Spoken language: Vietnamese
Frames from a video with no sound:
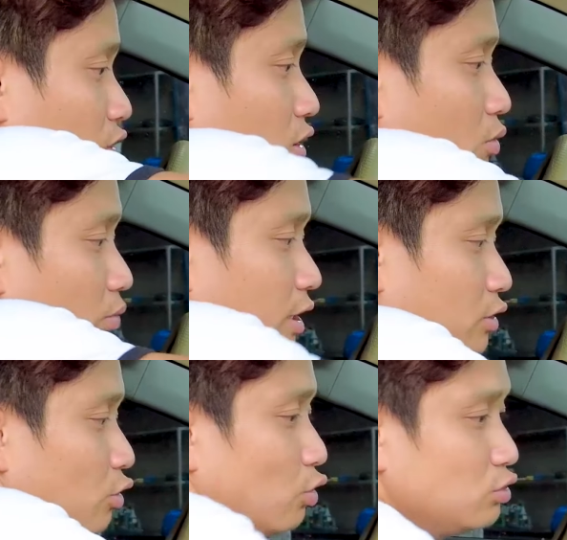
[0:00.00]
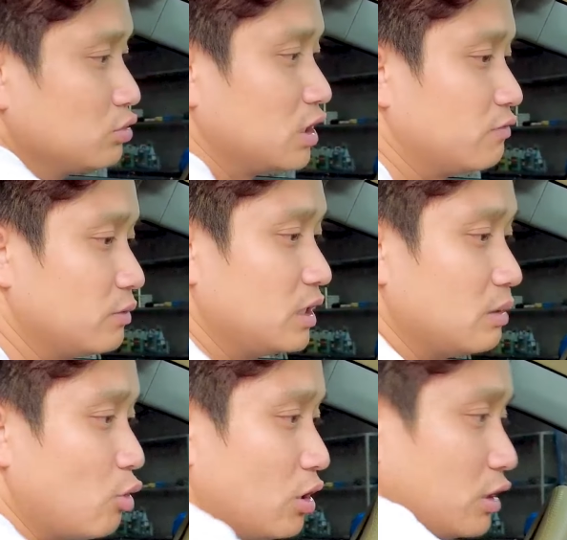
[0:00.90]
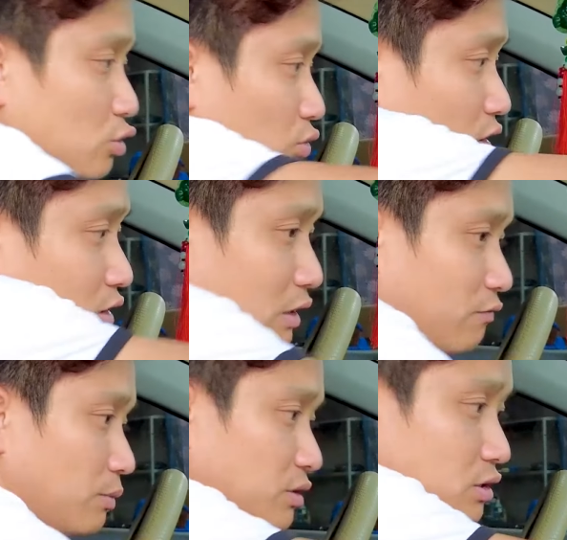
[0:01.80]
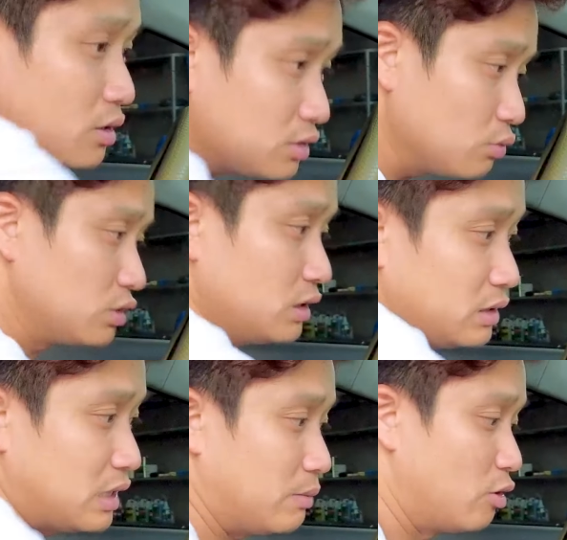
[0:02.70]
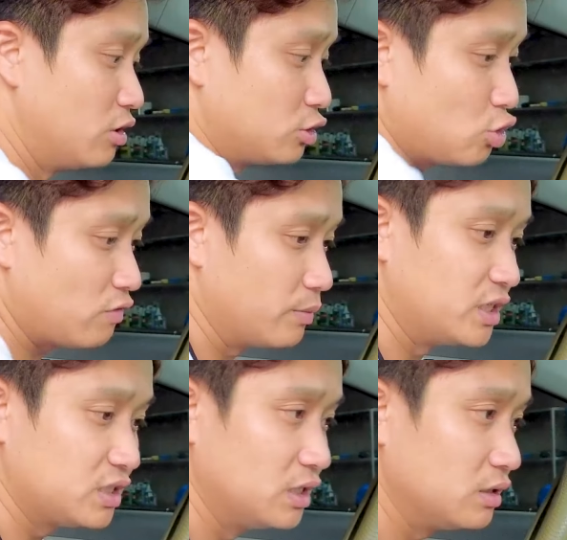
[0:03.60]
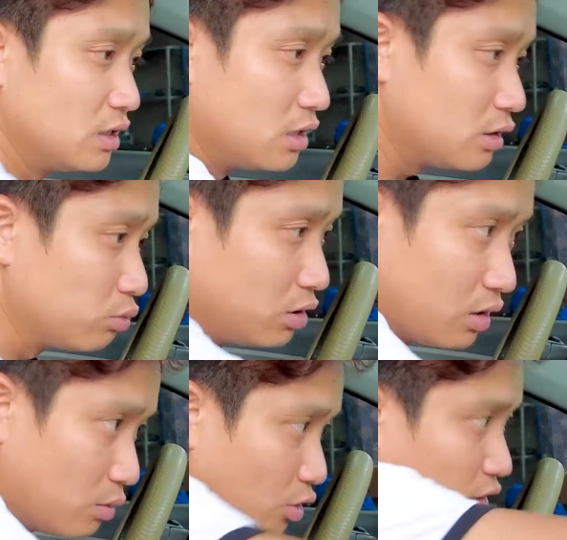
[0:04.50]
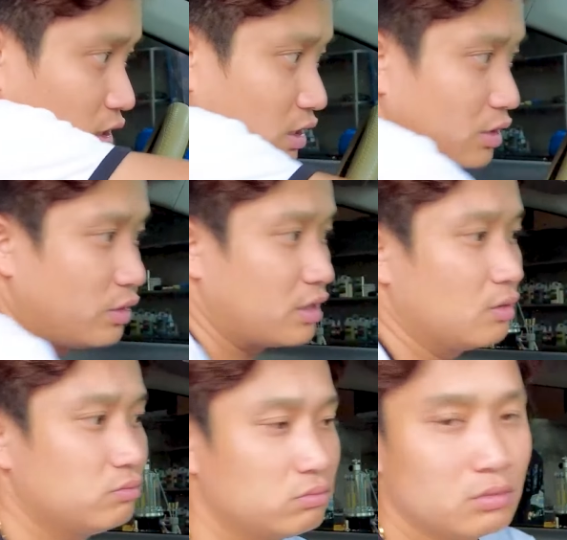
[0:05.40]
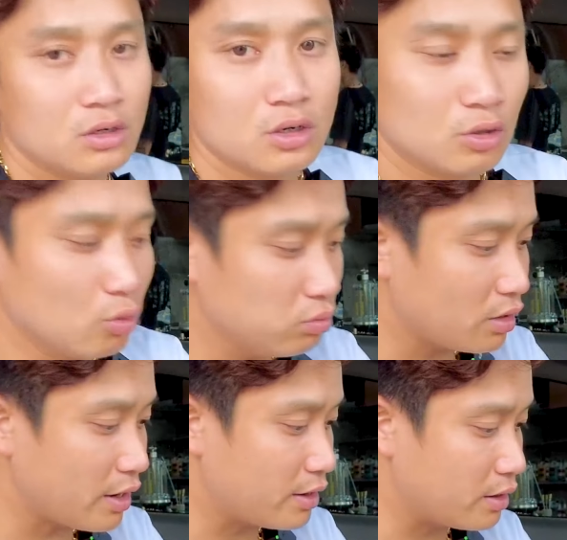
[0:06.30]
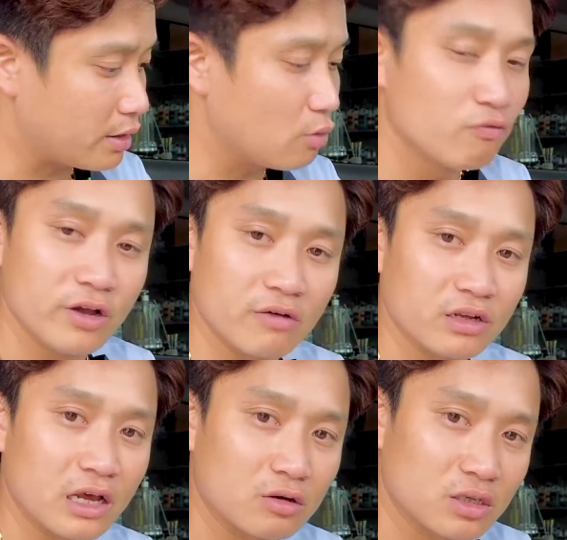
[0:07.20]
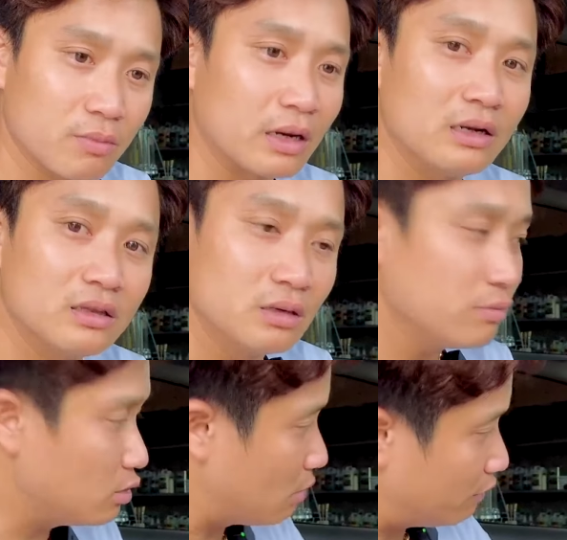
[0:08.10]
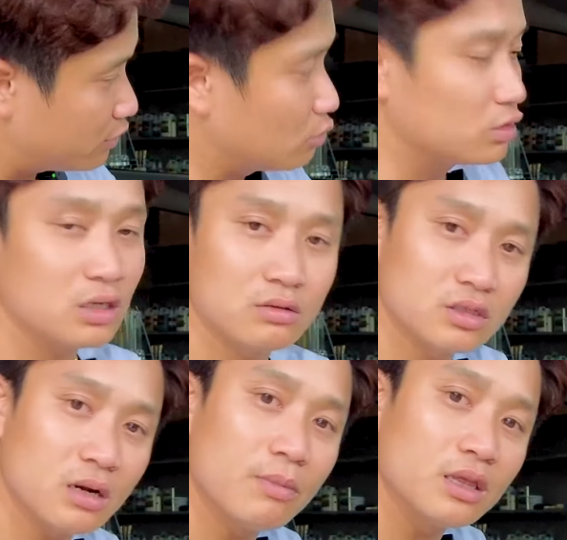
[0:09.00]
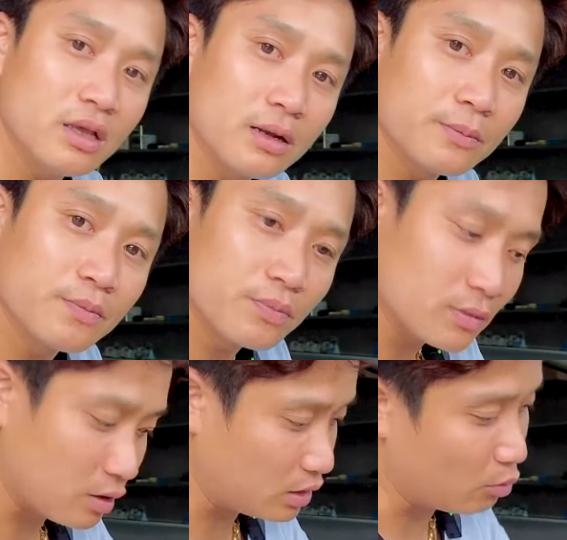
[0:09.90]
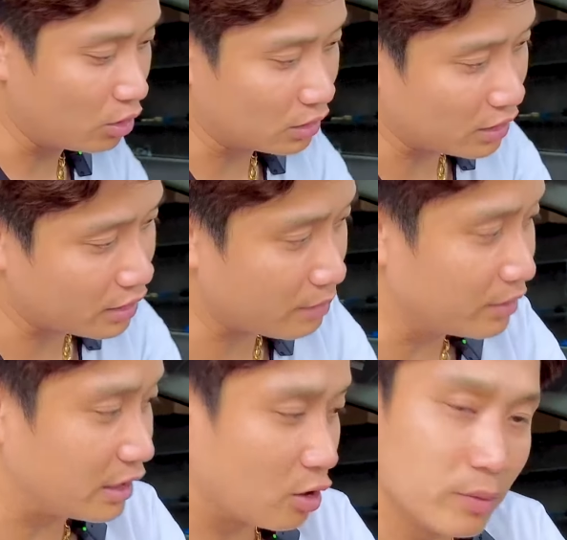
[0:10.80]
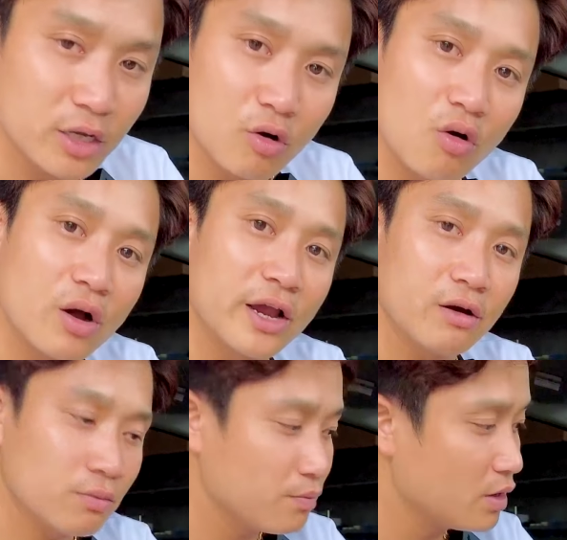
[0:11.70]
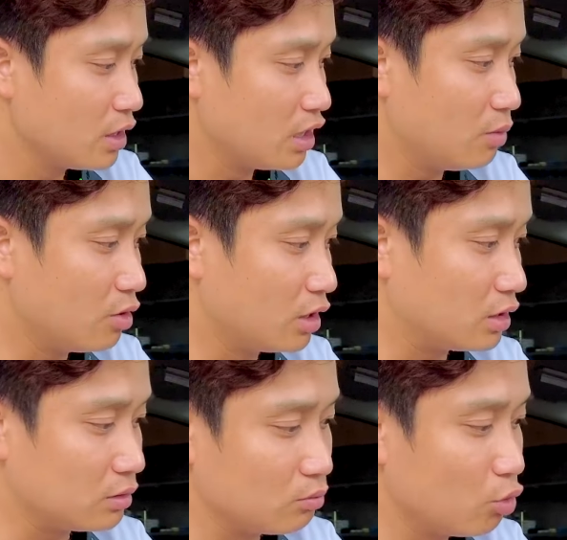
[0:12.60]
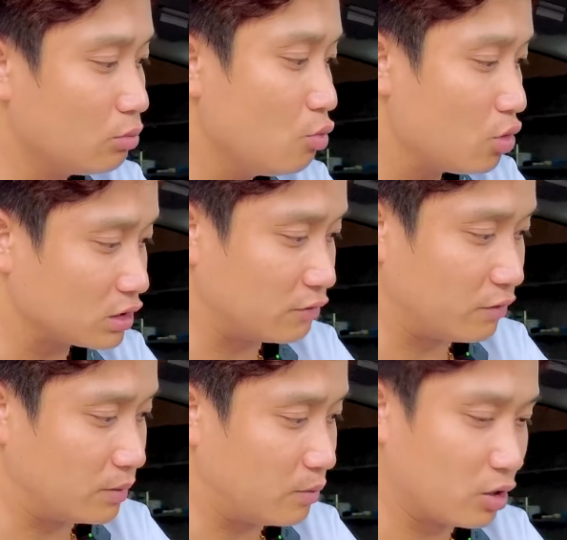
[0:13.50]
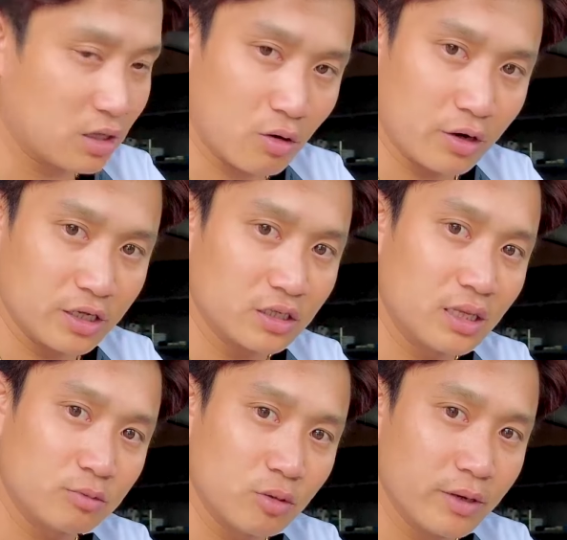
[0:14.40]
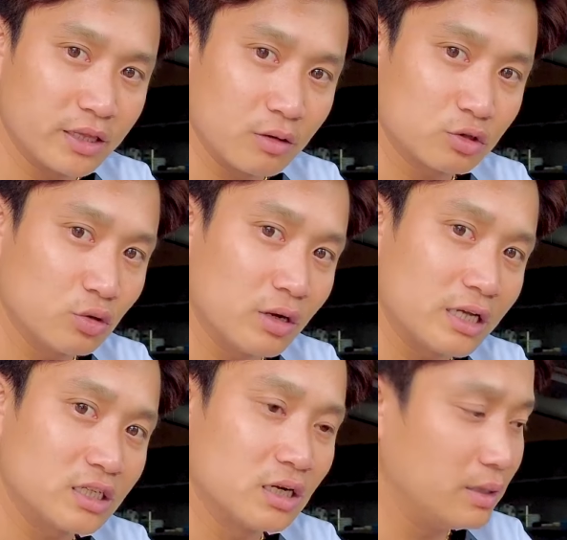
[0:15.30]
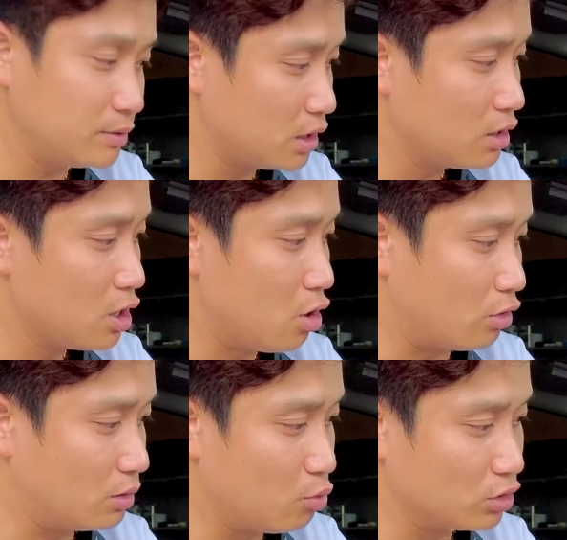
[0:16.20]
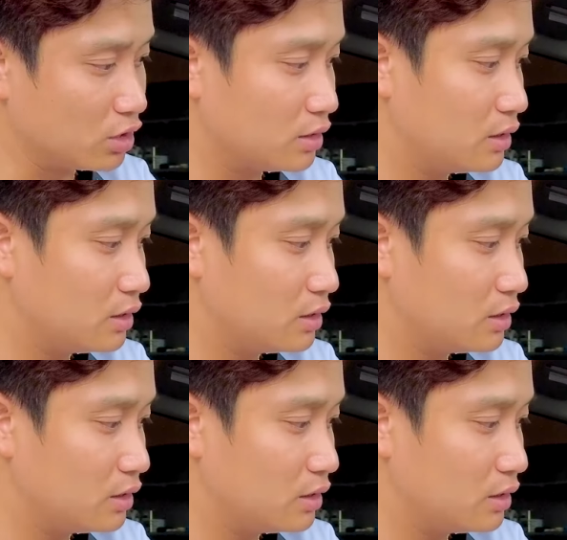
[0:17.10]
nó không bị tốn dung dịch. Nhất là mọi người dùng những sản phẩm dưỡng trong nội thất như này, mọi người cho vào bình xịt thông thường này, mọi người xịt thì nó lại không đúng cái công việc, thế là nó sẽ bắn linh tinh, bắn vào trong nội thất nó rất là bất tiện. Đó, thì mọi người thấy cái bình này của mình có ok không? Nếu mọi người muốn mua sản phẩm nha, mọi người có thể gọi điện trực tiếp cho mình theo số này trên clip nhé, hoặc có thể mua trực